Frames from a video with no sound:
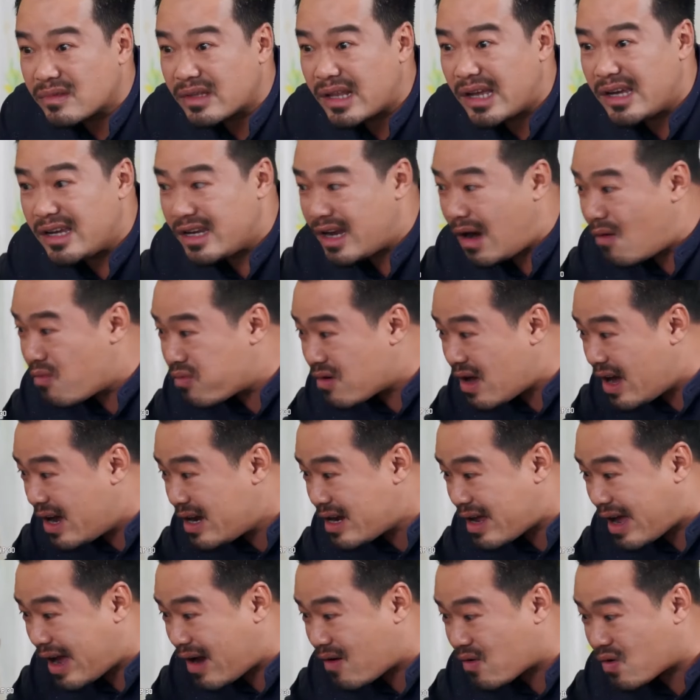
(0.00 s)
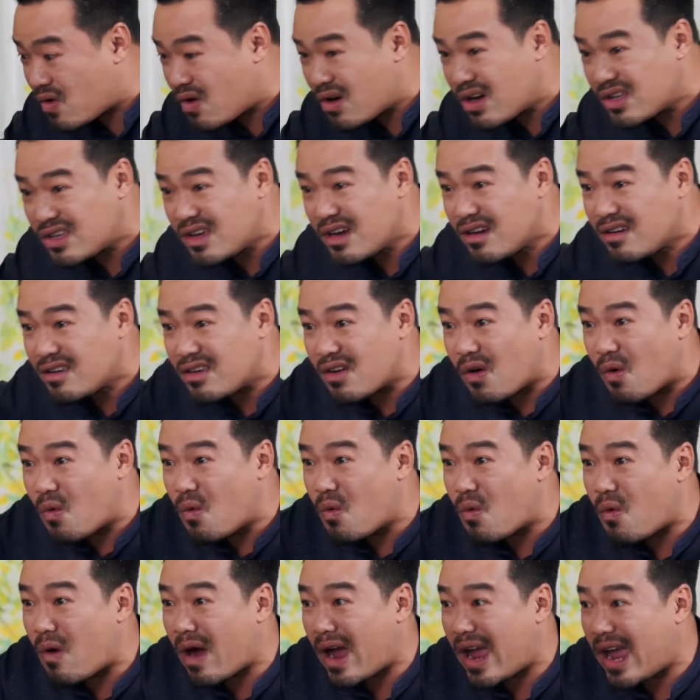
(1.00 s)
thầy đâu thế nào có cái chức vụ
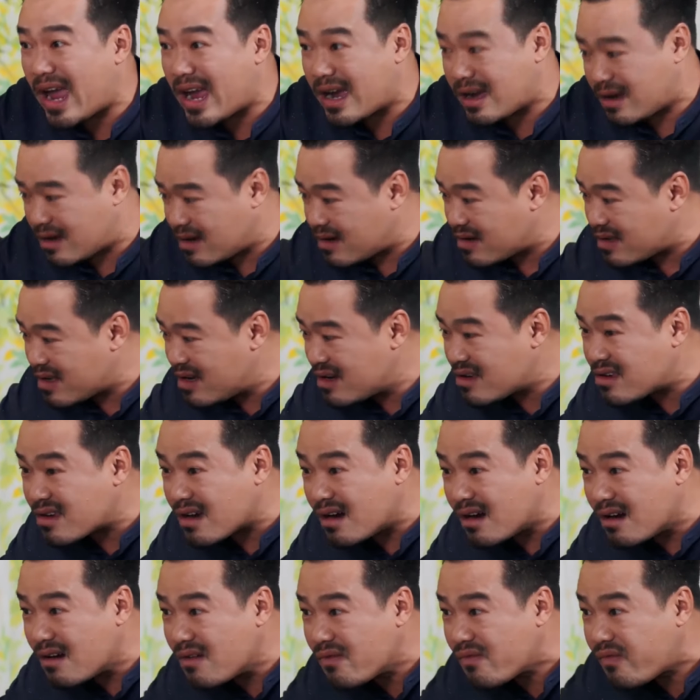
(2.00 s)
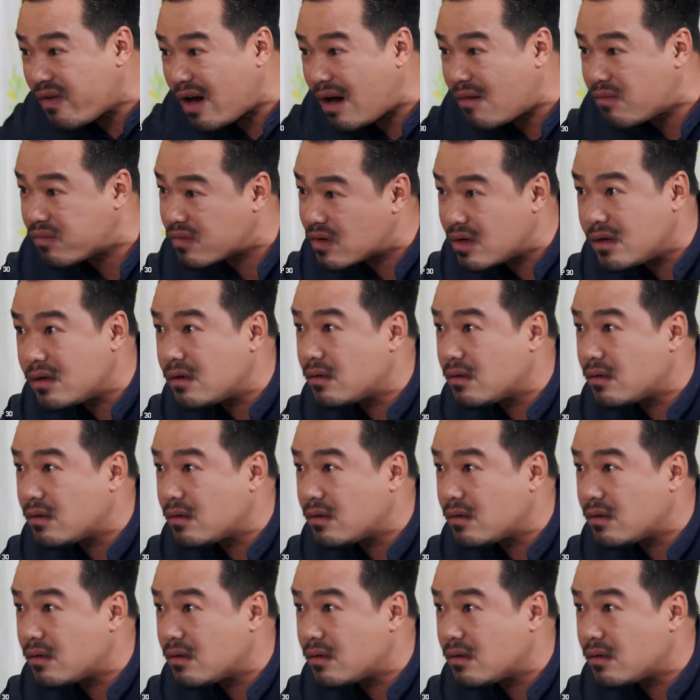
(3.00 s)
hoàng như trưởng phòng